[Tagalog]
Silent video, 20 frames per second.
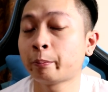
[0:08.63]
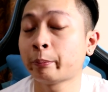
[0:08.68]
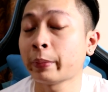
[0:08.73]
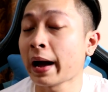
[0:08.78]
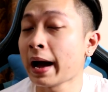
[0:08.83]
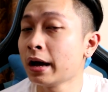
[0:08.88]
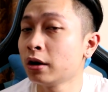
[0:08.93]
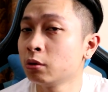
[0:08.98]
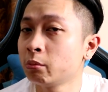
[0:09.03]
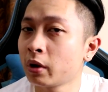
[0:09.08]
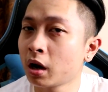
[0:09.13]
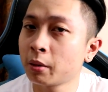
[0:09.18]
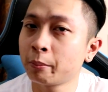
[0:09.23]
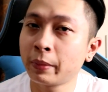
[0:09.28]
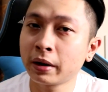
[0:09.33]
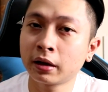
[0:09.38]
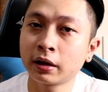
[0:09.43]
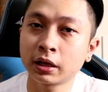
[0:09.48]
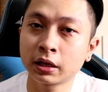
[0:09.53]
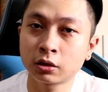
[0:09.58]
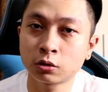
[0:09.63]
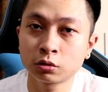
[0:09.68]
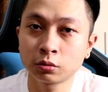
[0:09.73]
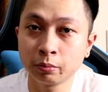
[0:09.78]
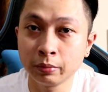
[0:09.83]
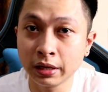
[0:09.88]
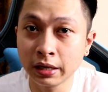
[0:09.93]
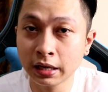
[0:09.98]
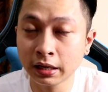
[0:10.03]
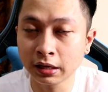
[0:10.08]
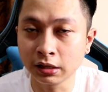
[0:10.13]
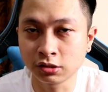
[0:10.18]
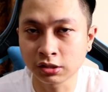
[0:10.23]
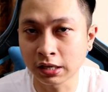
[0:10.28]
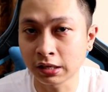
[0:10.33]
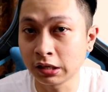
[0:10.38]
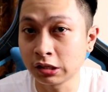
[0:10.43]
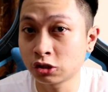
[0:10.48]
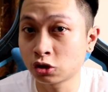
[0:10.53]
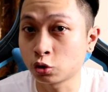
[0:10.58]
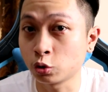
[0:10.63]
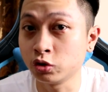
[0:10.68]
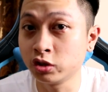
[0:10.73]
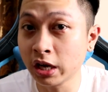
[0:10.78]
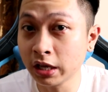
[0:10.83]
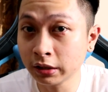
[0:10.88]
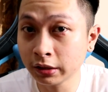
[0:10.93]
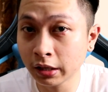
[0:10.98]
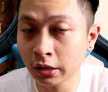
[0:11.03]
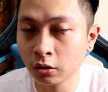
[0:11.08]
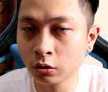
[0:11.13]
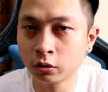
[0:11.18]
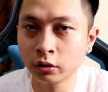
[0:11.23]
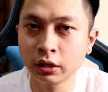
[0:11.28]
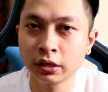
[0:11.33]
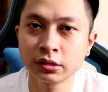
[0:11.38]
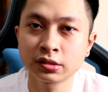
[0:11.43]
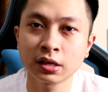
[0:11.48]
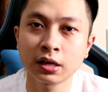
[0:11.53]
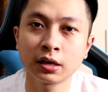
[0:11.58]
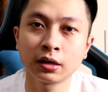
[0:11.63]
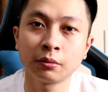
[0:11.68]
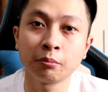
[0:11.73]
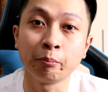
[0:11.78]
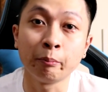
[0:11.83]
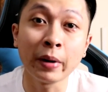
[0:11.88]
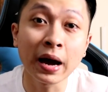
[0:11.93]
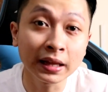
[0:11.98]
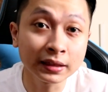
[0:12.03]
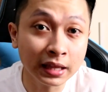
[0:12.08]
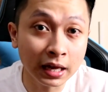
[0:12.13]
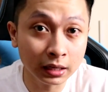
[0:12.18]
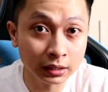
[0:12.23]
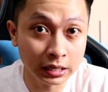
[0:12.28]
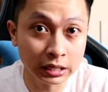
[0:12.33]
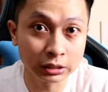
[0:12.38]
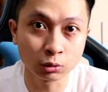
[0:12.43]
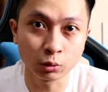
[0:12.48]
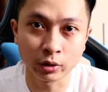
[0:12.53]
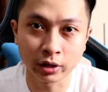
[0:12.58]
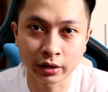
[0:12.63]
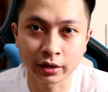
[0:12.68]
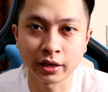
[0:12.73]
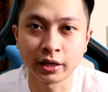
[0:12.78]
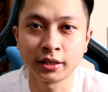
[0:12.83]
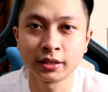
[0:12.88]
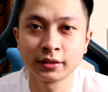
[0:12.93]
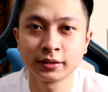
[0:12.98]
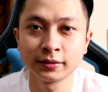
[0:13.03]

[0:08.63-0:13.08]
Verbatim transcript: paano makapag-recruit bilang isang estudyante or isang batang networker.